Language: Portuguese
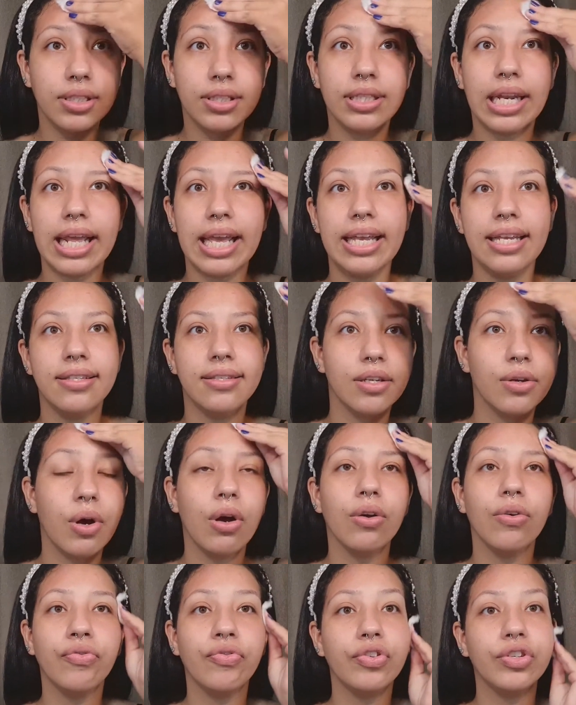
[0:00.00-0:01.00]
três
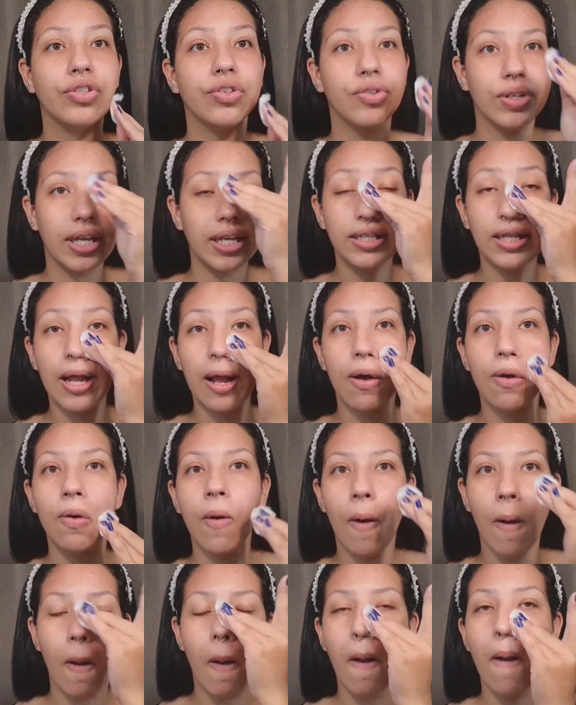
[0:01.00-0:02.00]
igual eu fiz no Natal.
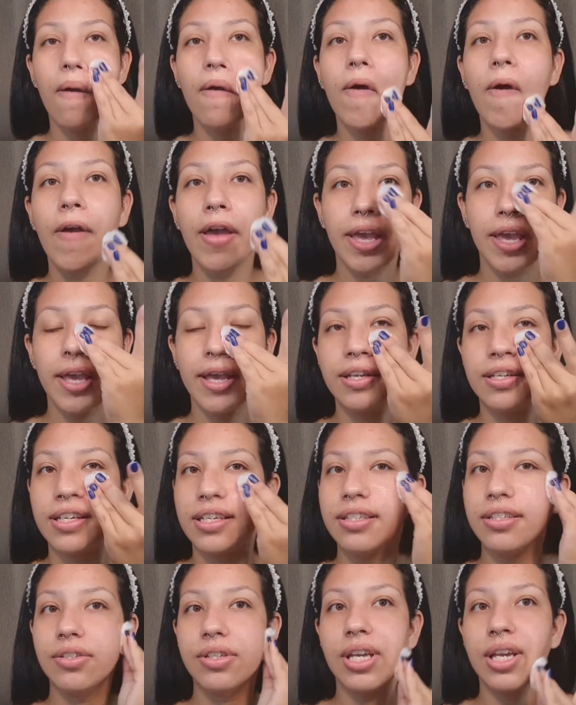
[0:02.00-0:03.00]
E,
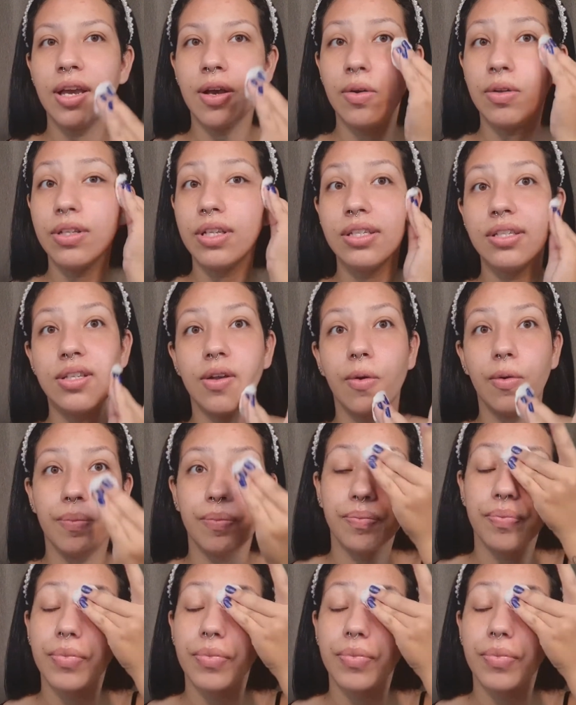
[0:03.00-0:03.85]
gente, o que, que aconteceu?